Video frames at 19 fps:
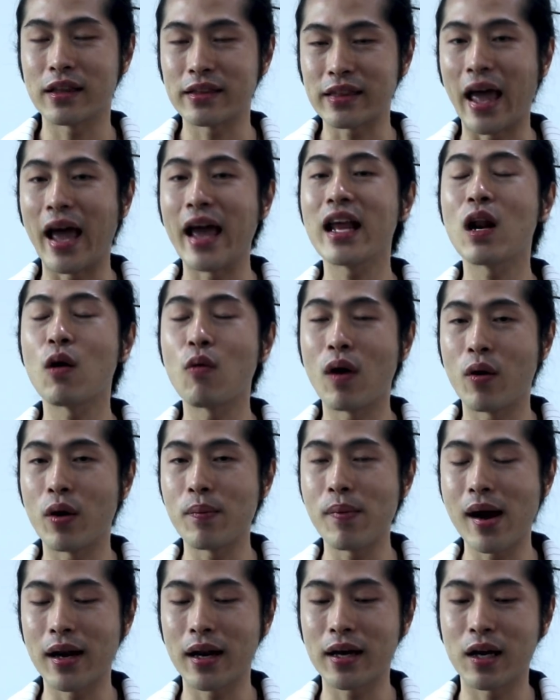แต่ให้ระวังไว้
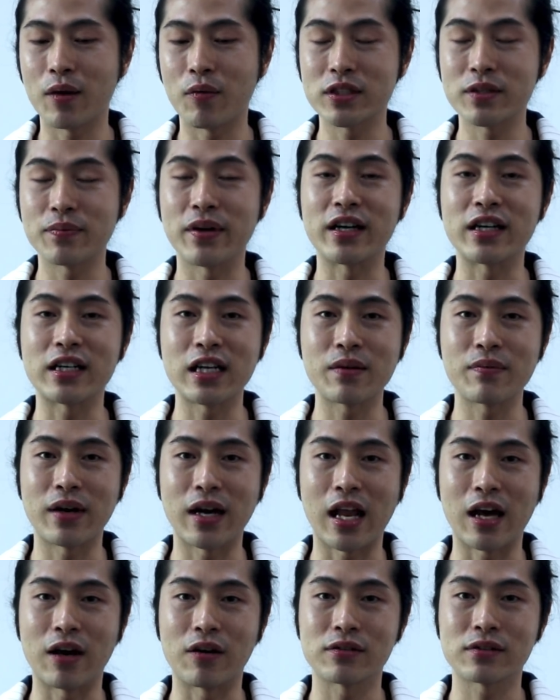บ้างแล้วกันว่าจะเป็นเรื่องเป็น
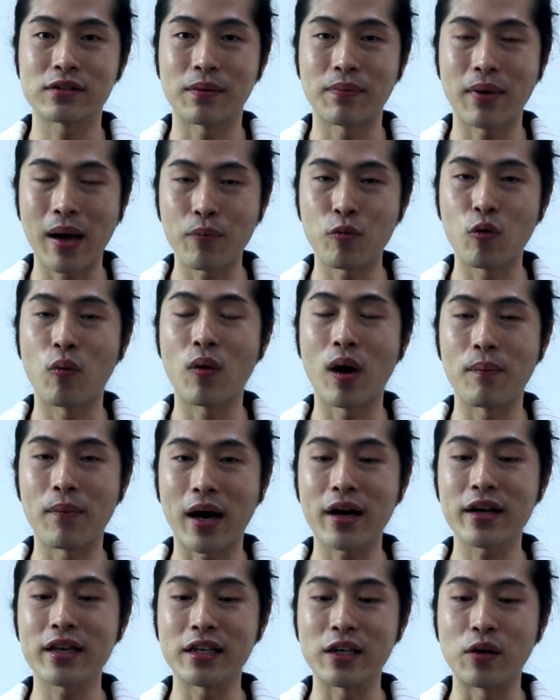ราวแต่ภาพรวมความรั
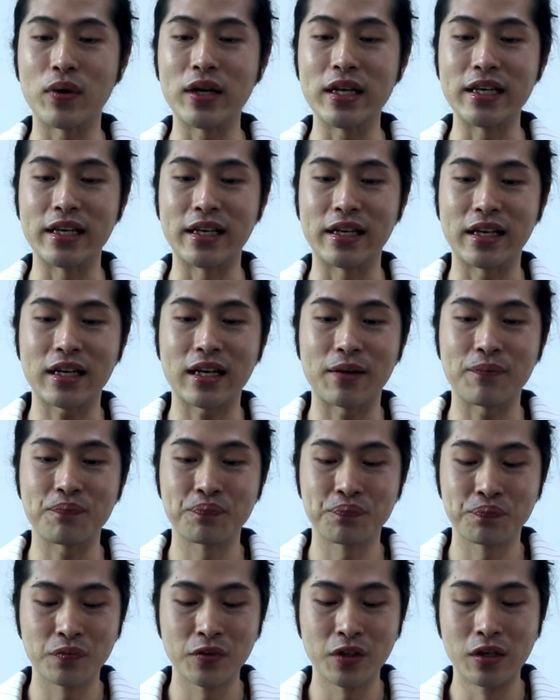กก็ยังถือว่าดีนะครับ
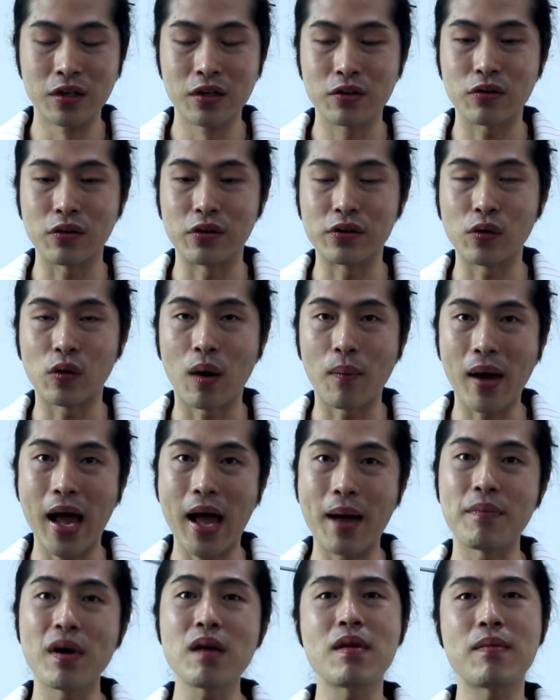ส่วนสุขภา
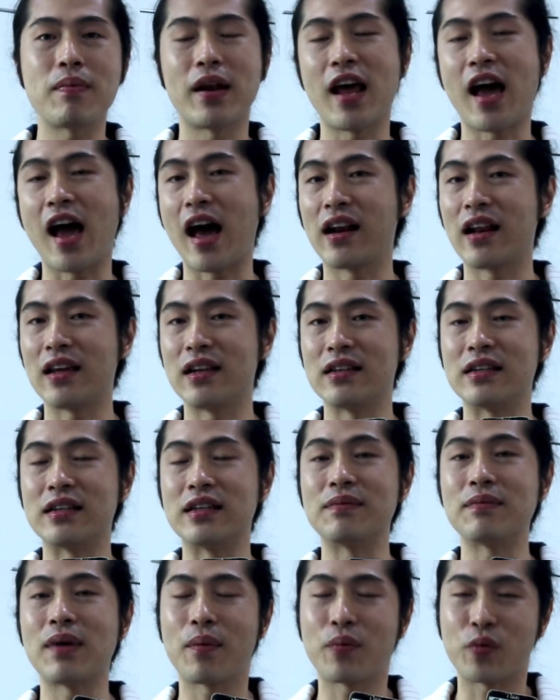พไม่มีปัญหาอะไรเลย
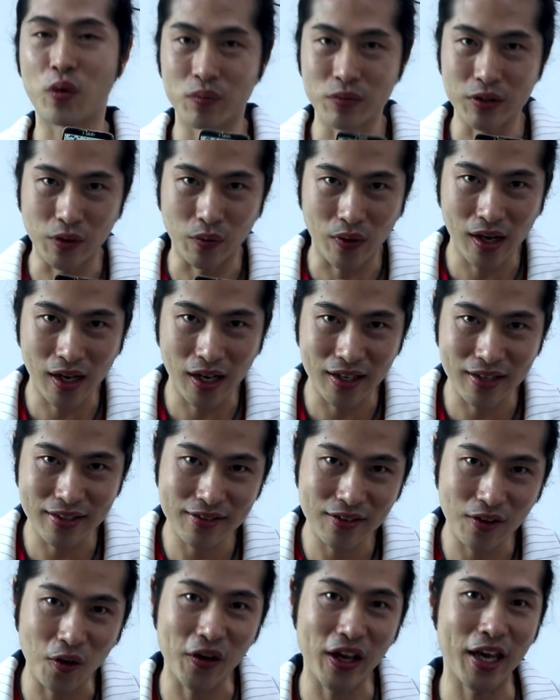ภาพรวมถือว่า
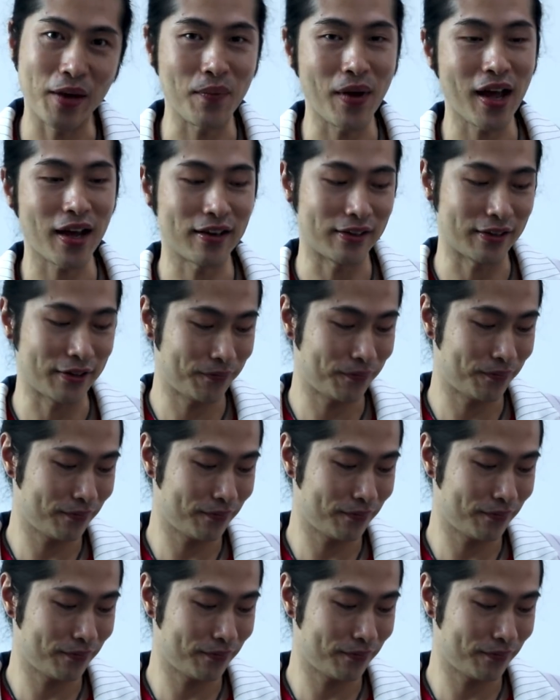โอเคมากเลย